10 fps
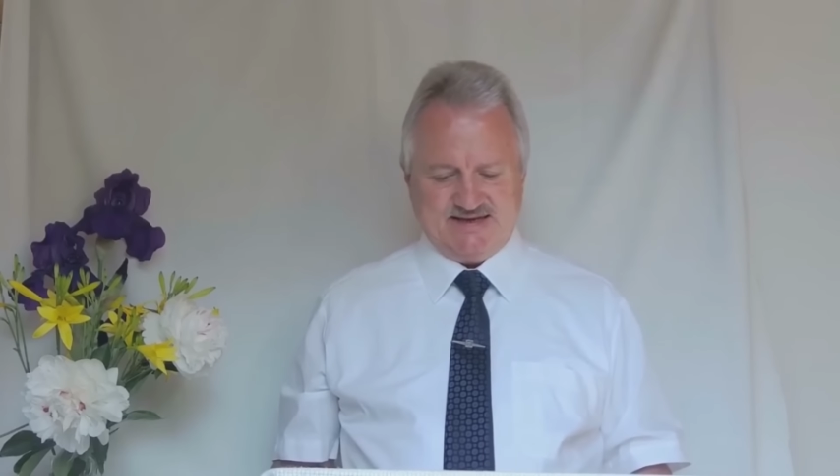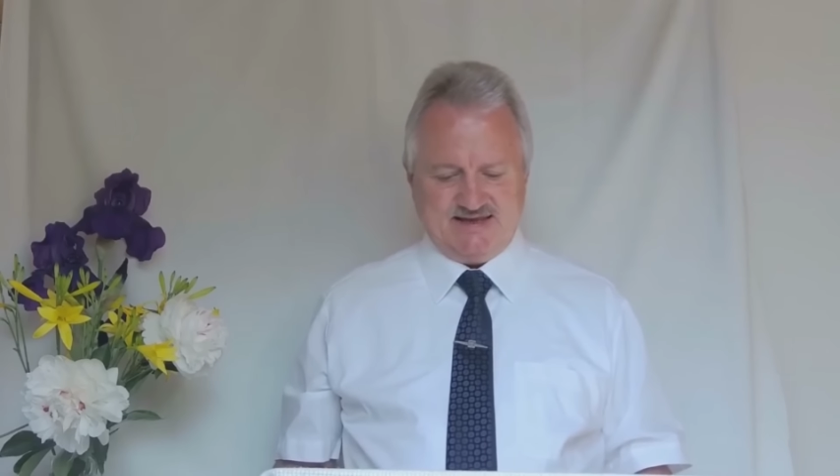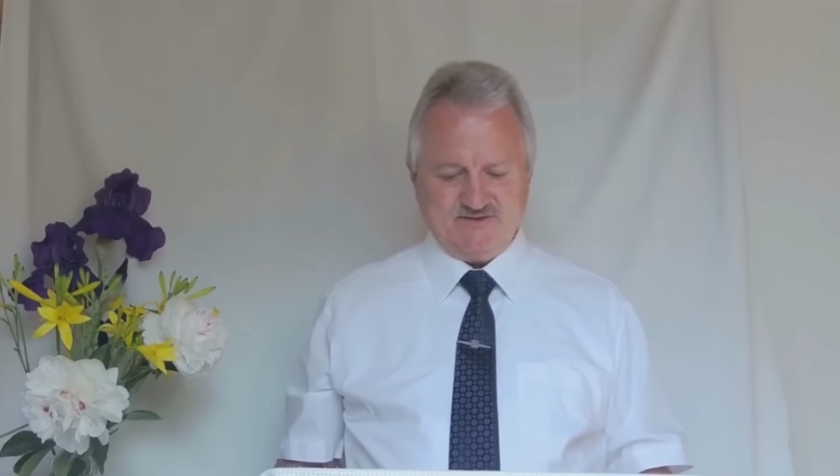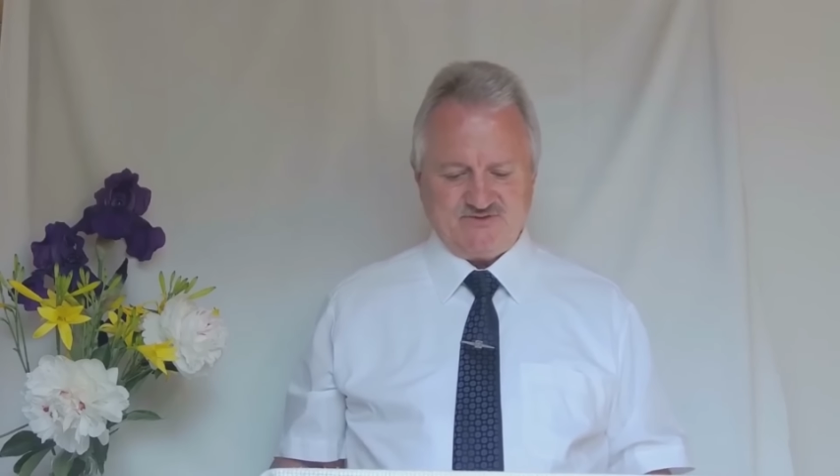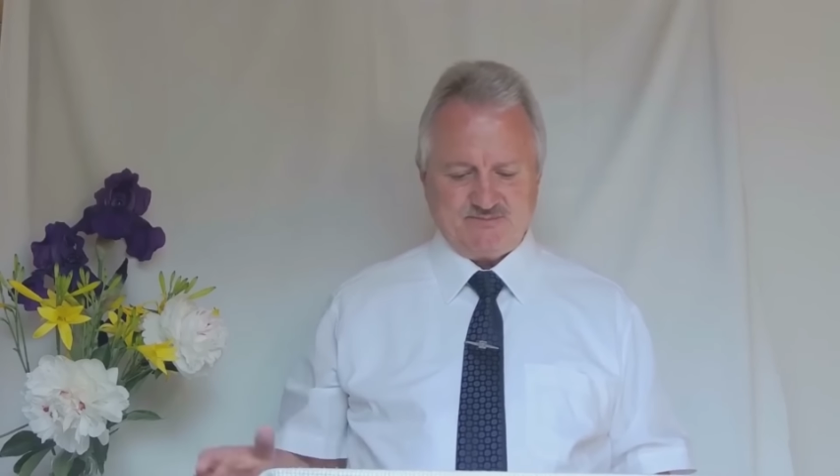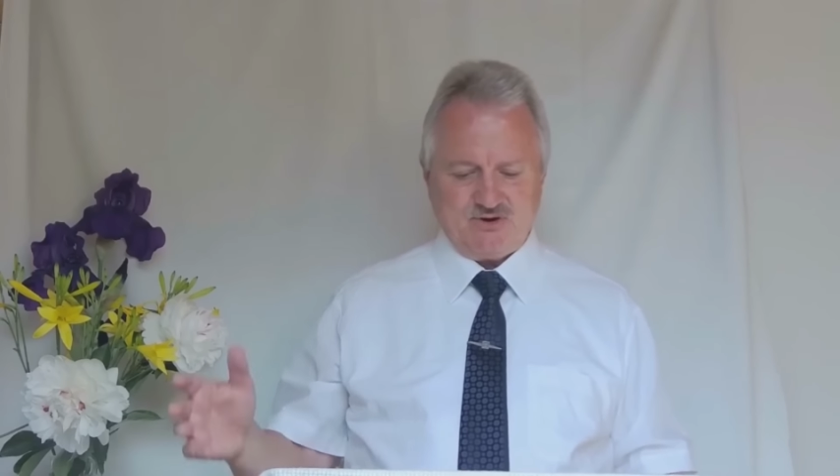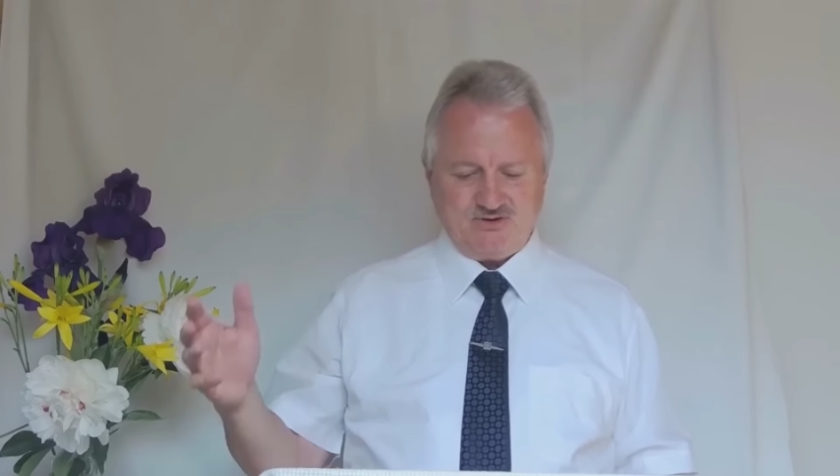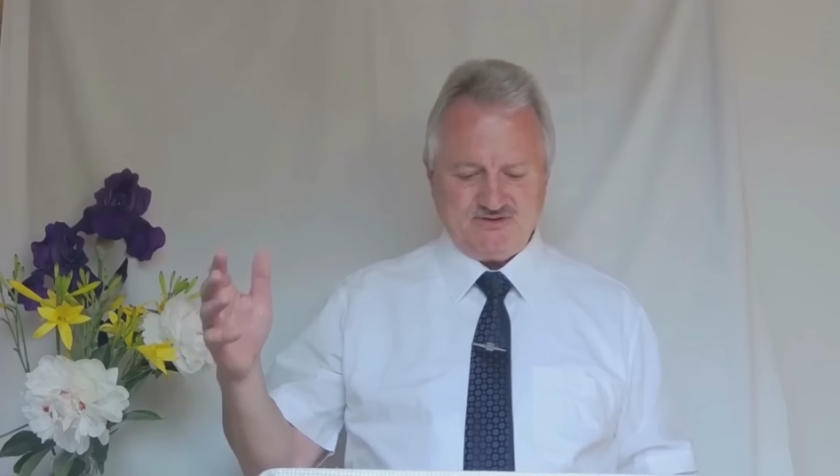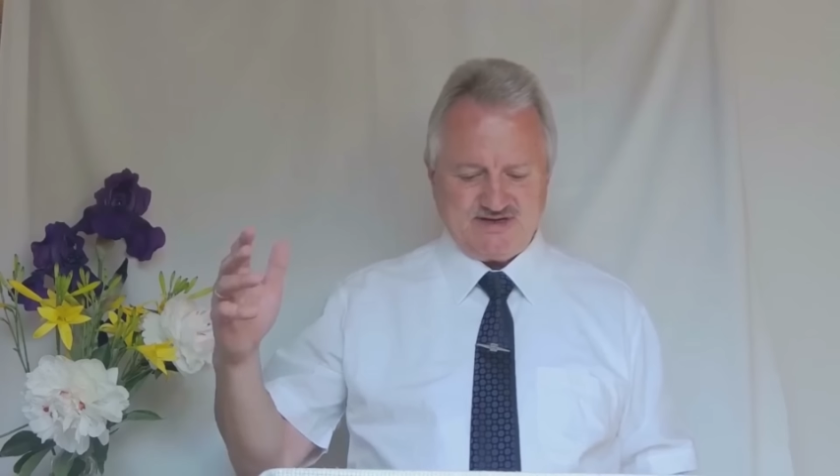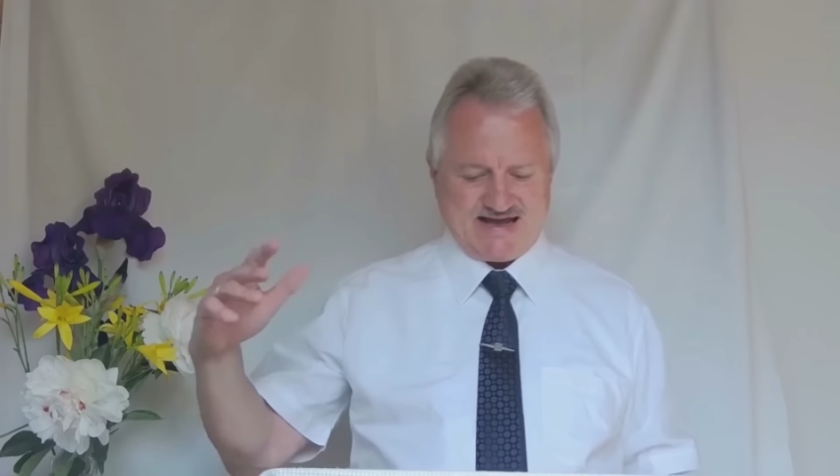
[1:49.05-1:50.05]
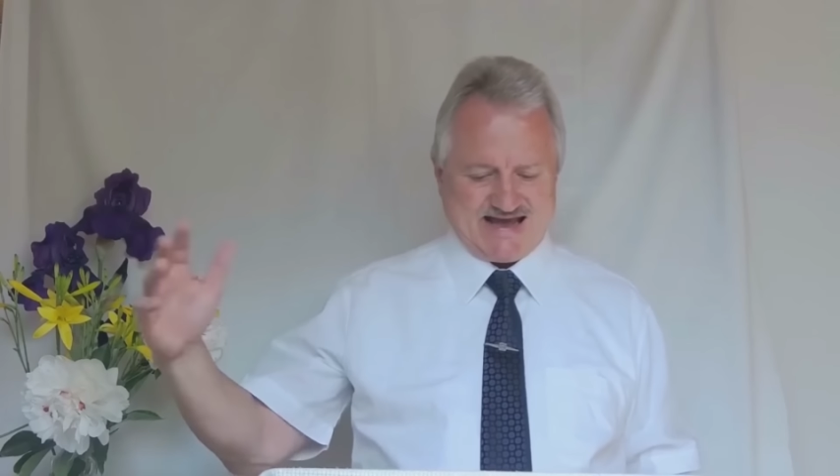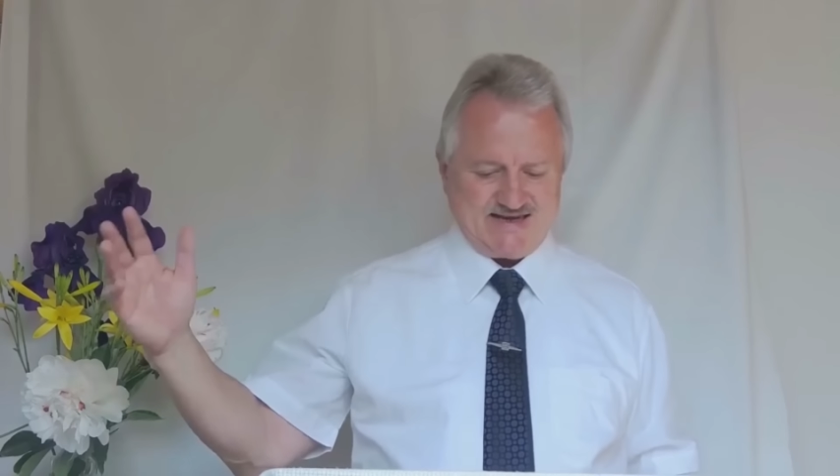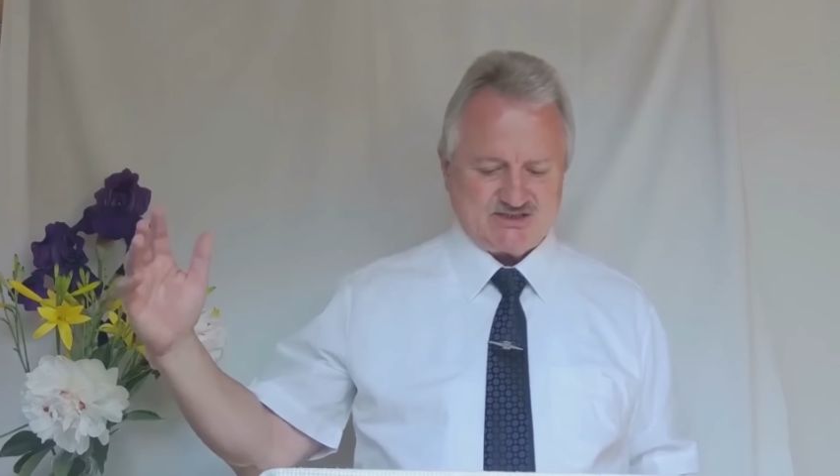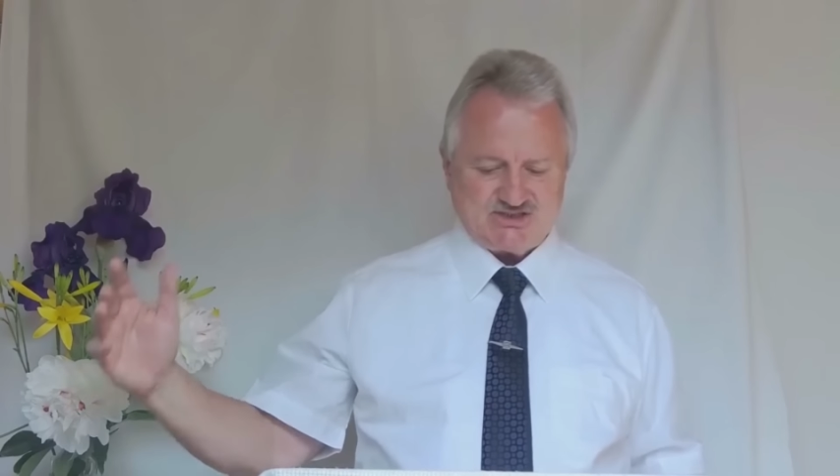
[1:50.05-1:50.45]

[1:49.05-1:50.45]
liegen verborgen alle